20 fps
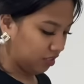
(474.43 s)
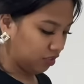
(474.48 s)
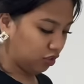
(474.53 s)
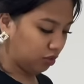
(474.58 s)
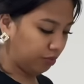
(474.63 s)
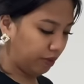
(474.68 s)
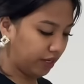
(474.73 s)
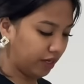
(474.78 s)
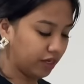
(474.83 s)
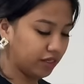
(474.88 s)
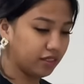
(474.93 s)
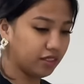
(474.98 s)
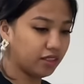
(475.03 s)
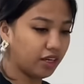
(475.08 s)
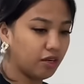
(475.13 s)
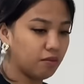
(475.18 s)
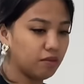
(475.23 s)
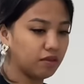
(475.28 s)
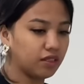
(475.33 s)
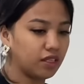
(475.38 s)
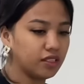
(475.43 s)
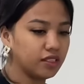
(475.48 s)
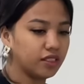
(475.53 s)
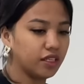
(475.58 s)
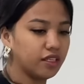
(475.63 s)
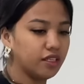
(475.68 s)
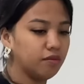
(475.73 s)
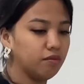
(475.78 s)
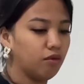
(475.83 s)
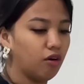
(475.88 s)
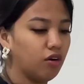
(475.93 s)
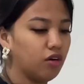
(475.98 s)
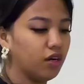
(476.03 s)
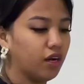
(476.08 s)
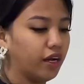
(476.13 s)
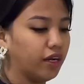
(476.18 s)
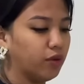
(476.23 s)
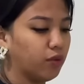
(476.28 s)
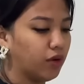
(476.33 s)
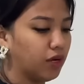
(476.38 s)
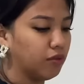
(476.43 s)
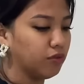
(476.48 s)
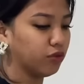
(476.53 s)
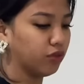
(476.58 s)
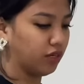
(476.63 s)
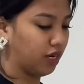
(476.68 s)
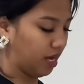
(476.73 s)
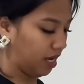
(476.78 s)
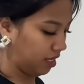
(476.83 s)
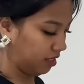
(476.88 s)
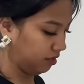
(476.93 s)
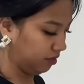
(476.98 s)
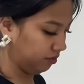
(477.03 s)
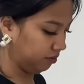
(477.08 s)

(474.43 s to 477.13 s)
So, para hindi tayo magkalimta ng bongga, iwan mo lang.